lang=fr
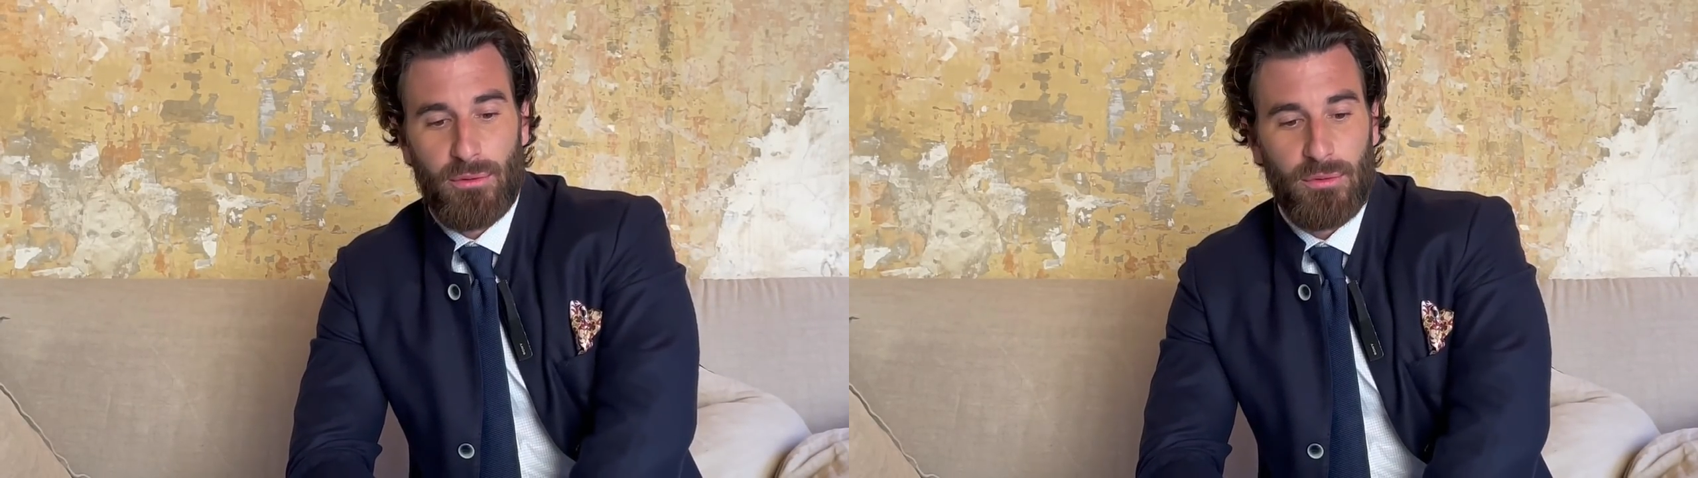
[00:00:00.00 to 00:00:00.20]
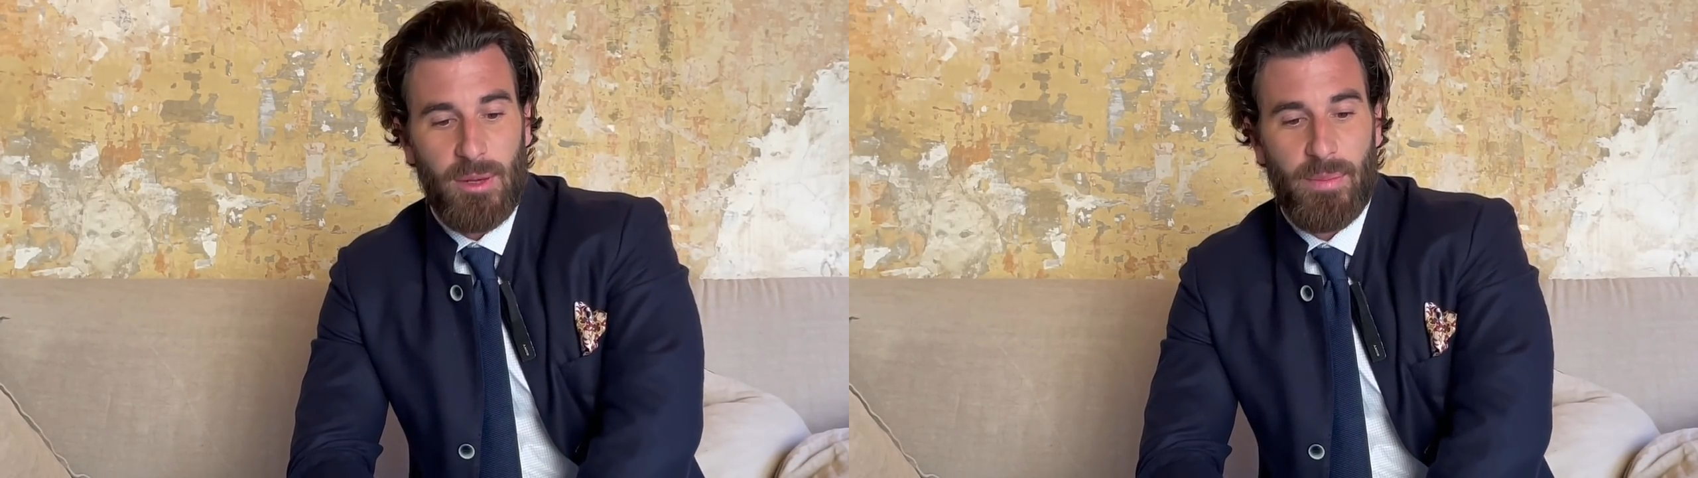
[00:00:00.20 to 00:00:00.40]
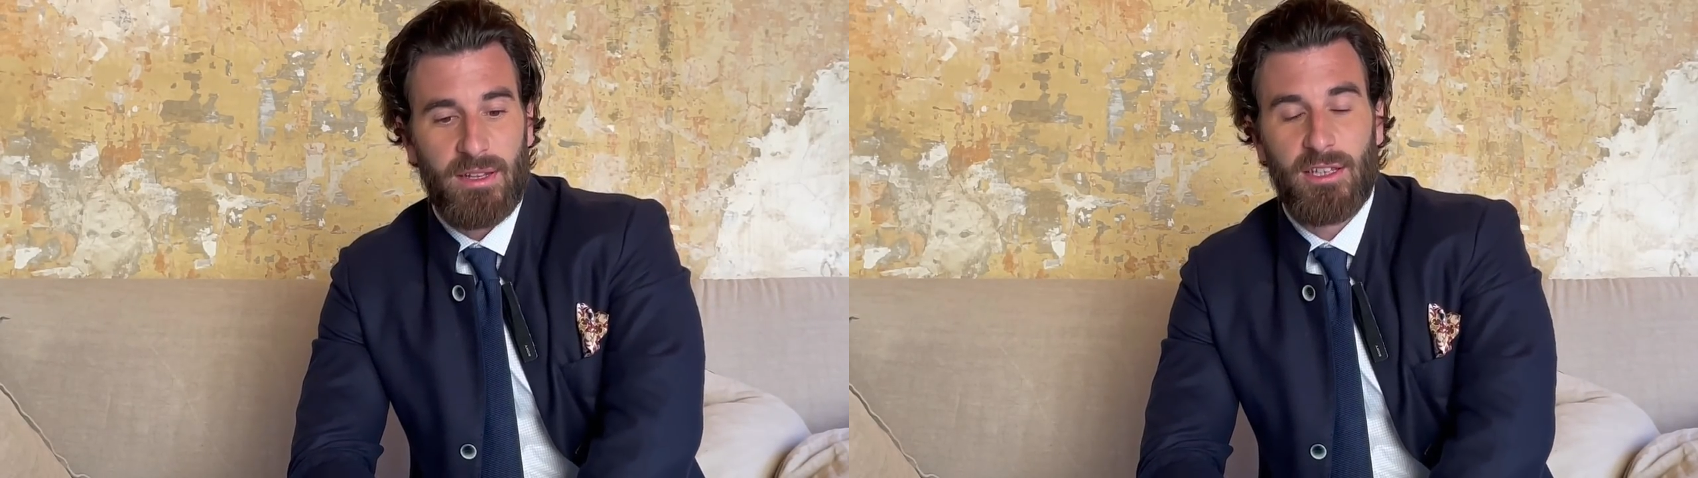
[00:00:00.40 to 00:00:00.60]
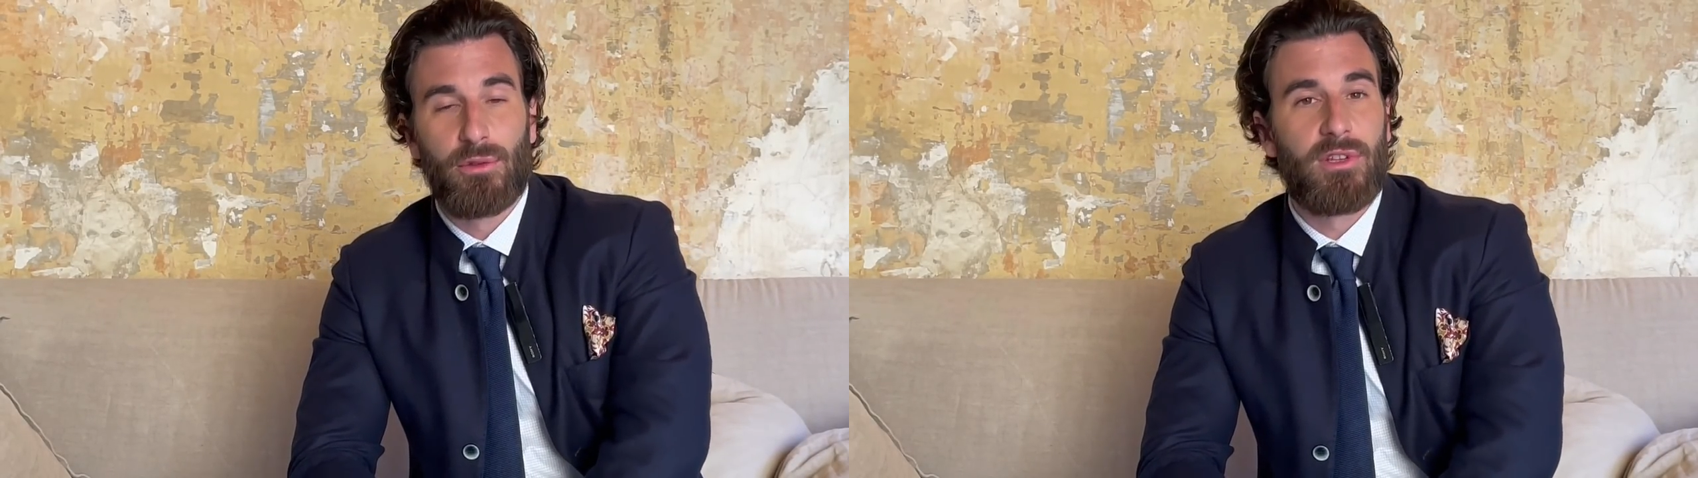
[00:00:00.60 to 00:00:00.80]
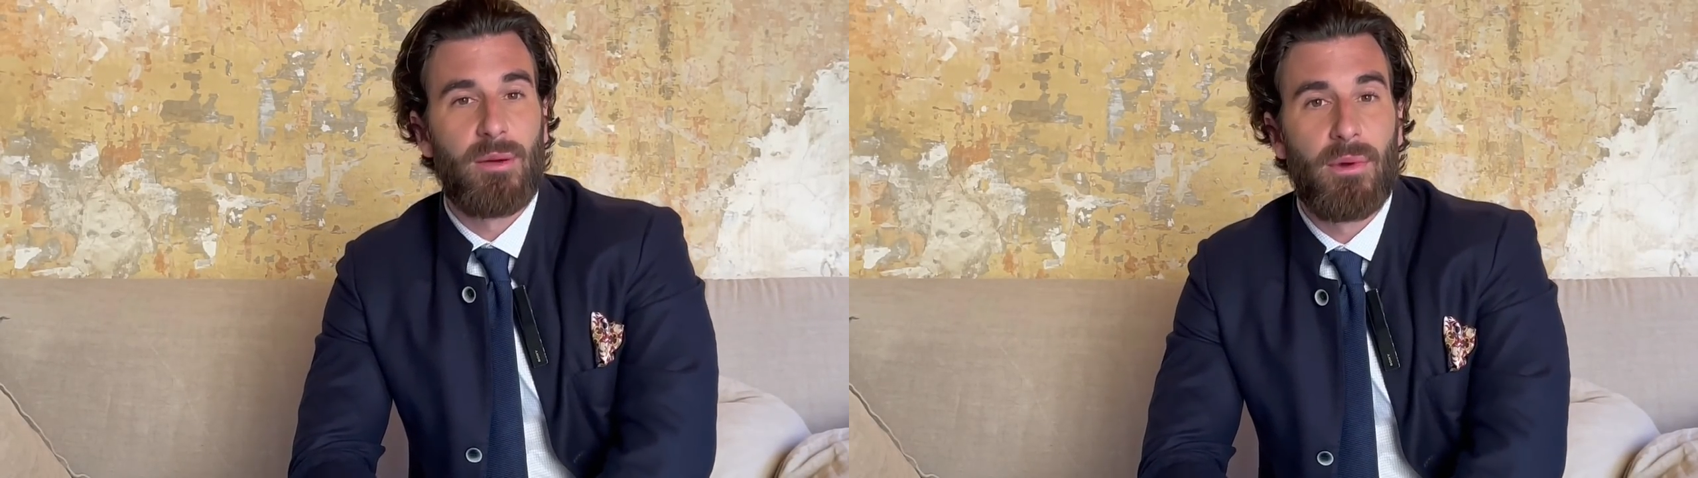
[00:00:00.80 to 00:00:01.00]
ou qu'on n'a pas été
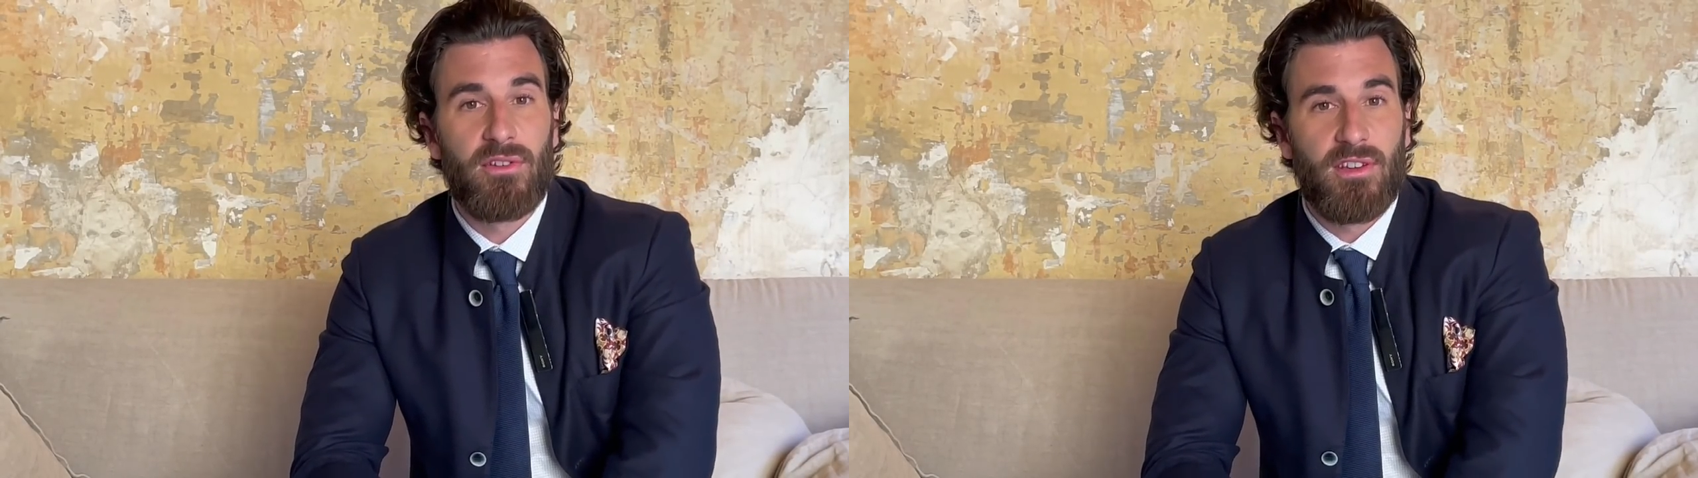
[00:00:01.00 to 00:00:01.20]
totalement